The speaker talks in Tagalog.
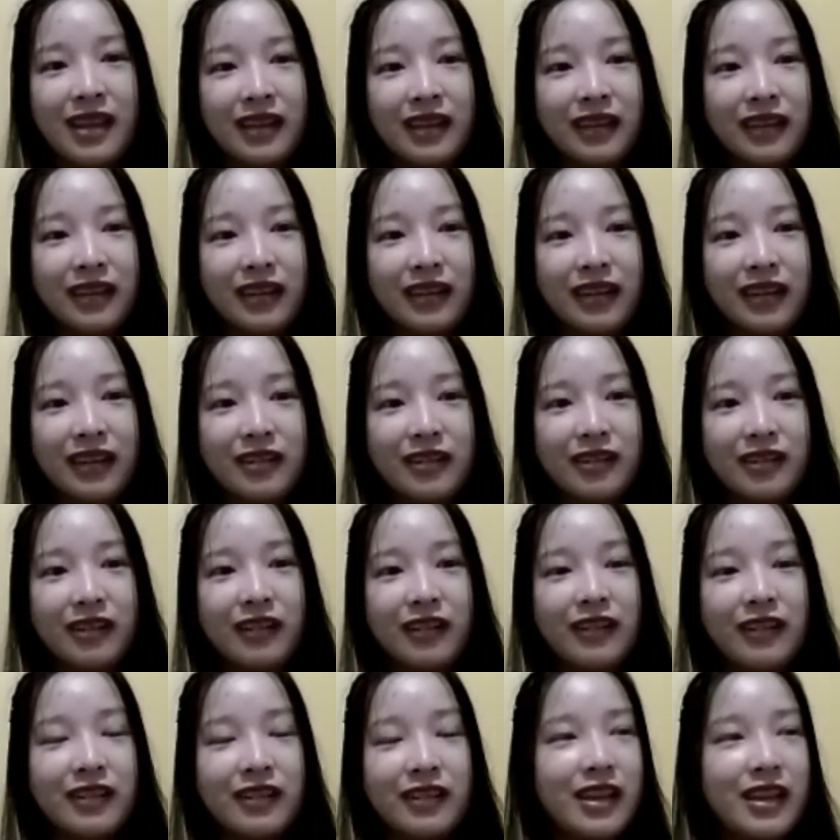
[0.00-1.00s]

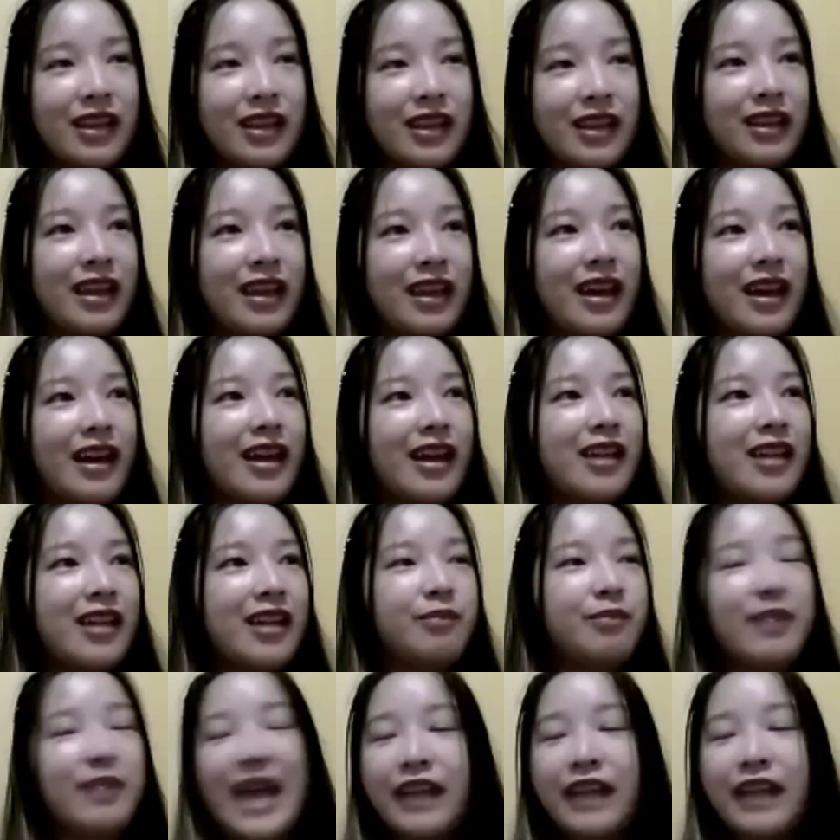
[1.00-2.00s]
Ganon. Yeah,
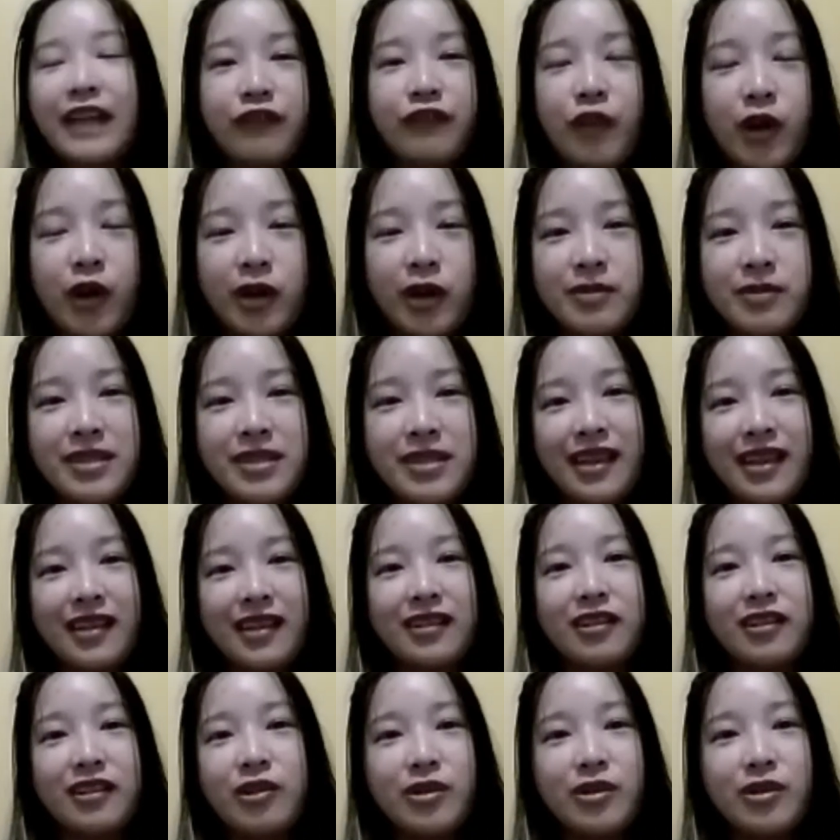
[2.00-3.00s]
and platforms and
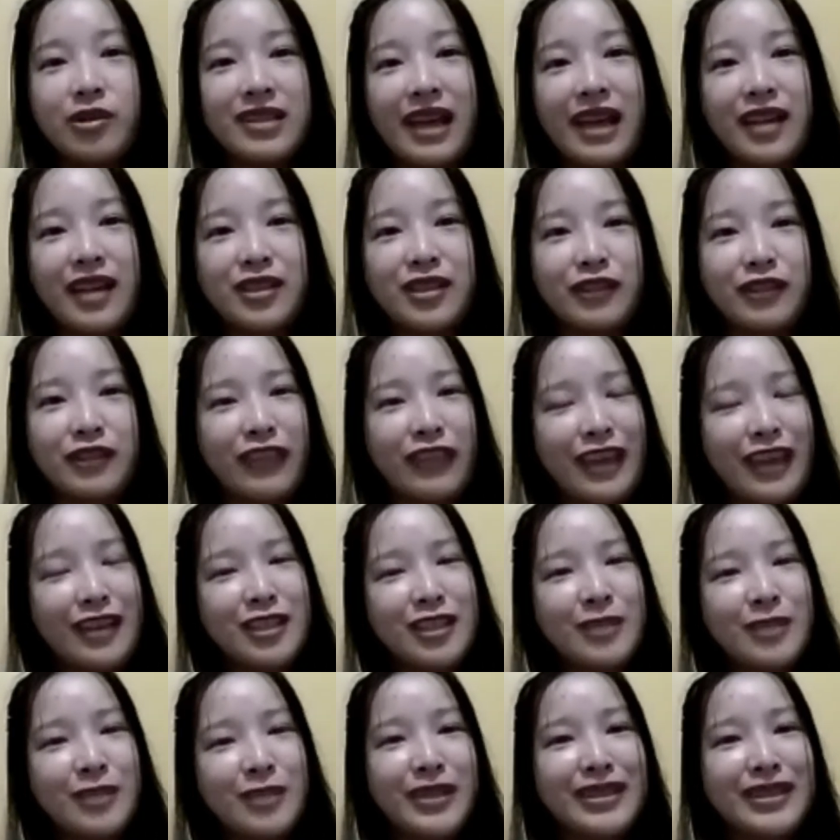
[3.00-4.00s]
those kinds of things.
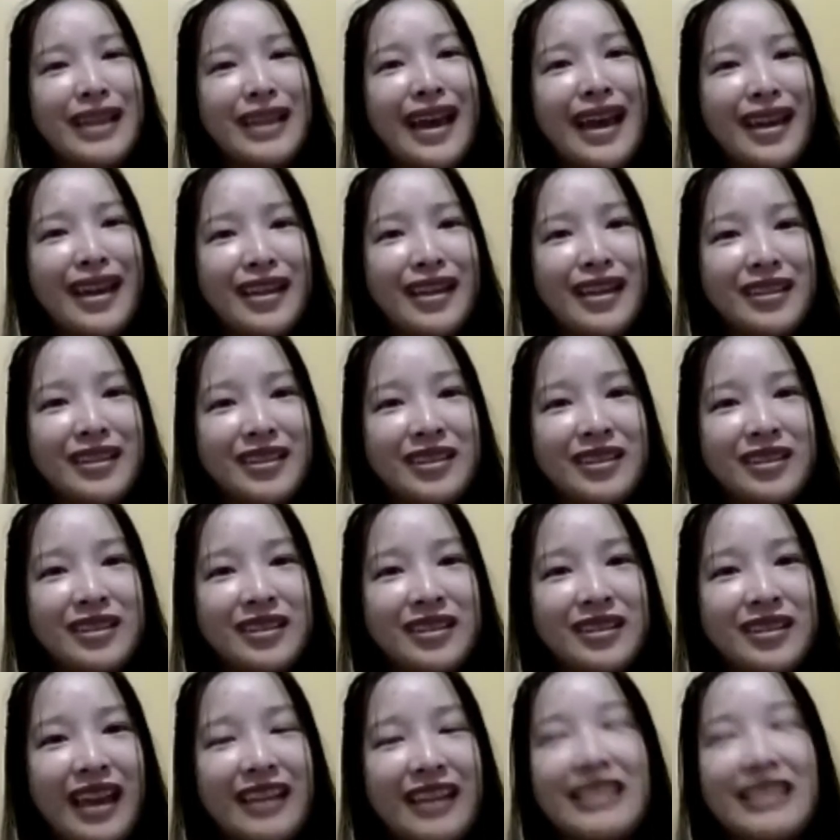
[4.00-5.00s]
But I
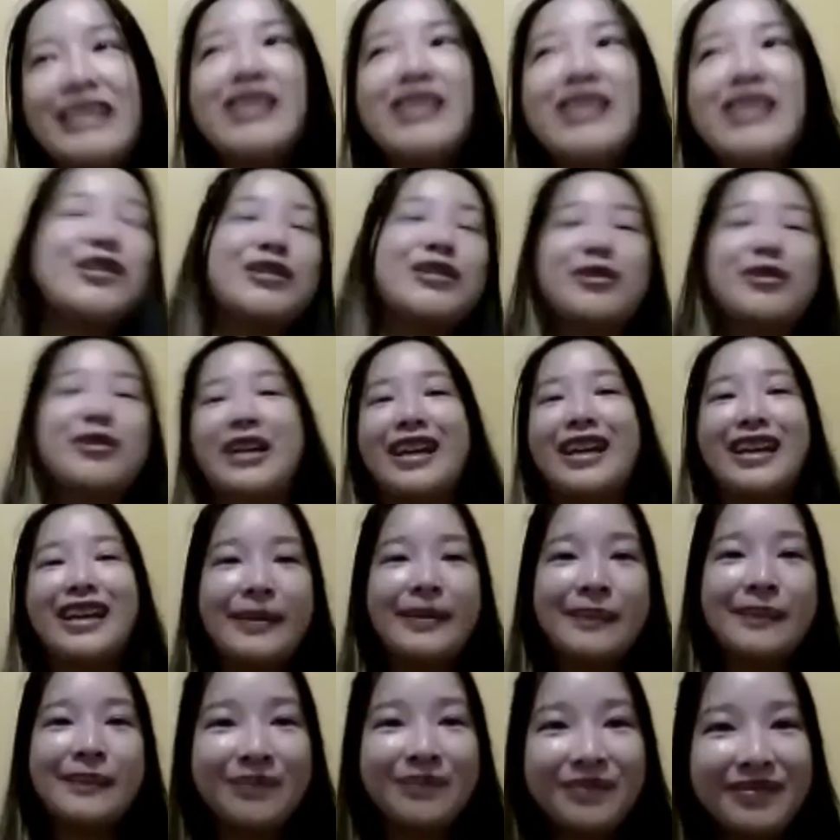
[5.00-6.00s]
I disagree.
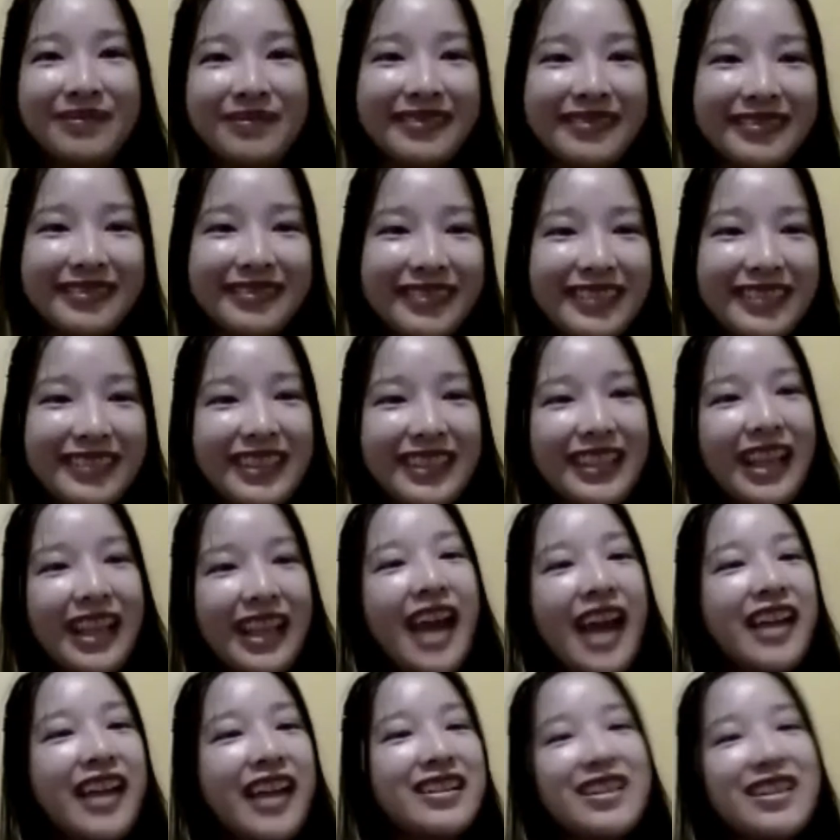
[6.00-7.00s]

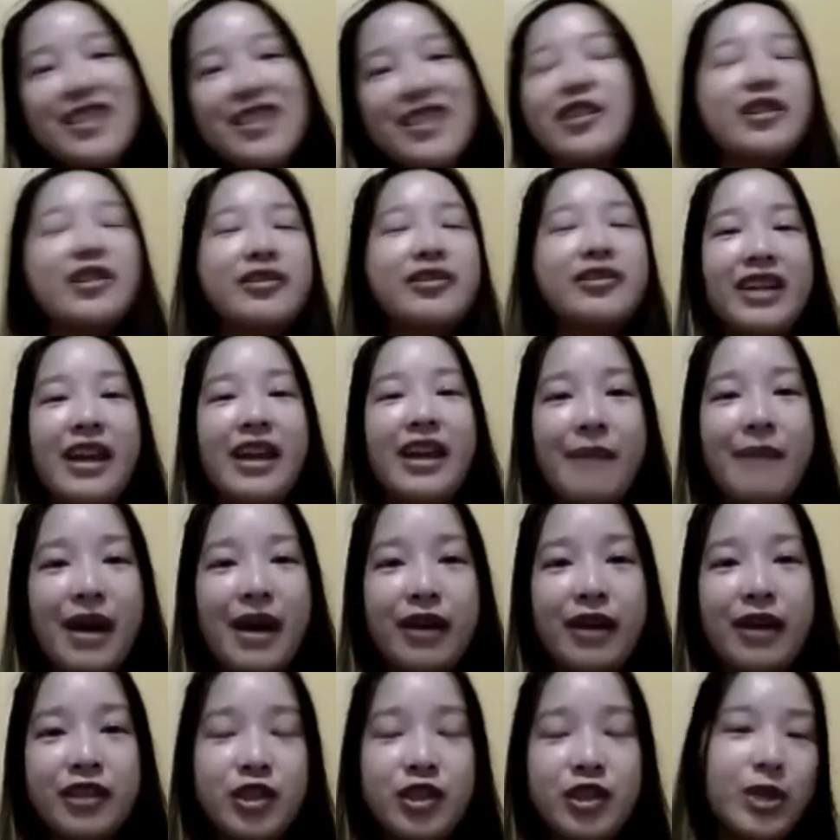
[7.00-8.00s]
I disagree
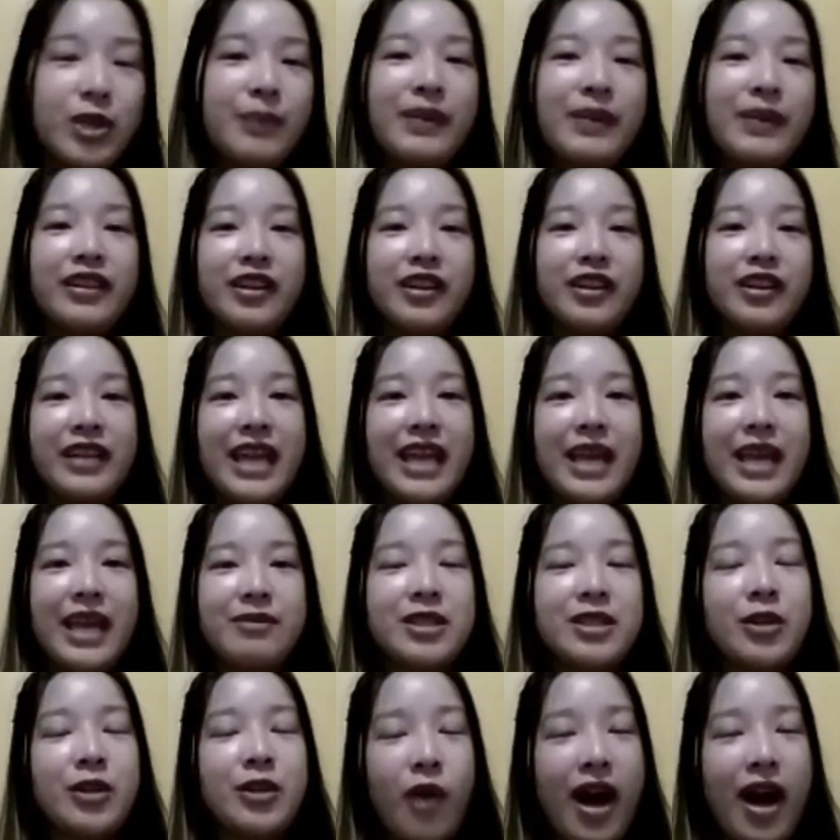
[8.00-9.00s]
about stripping their
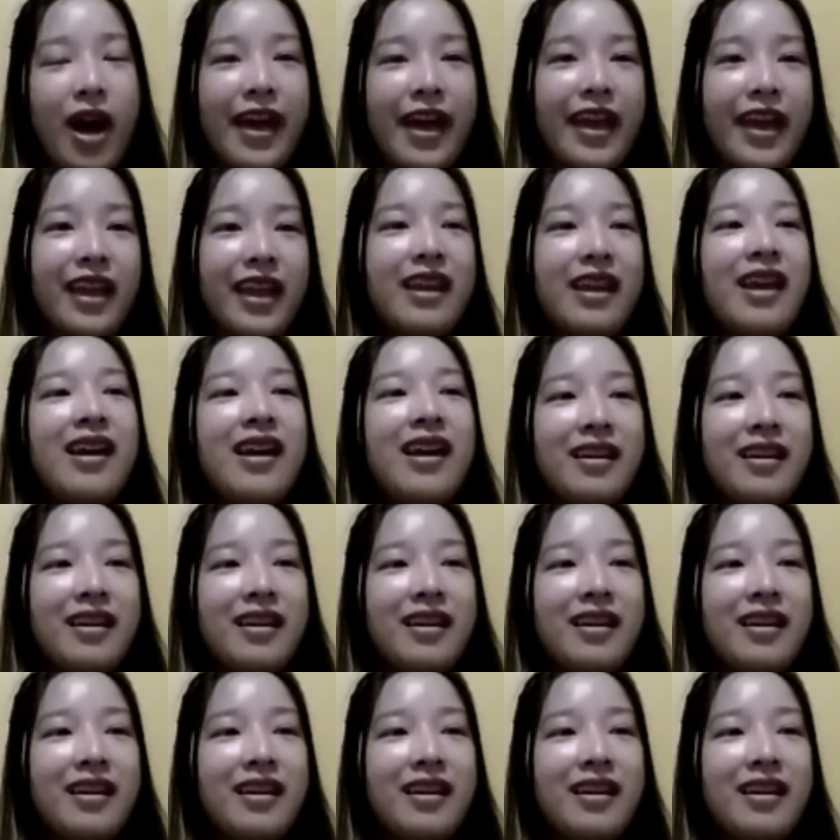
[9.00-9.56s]
names. Why?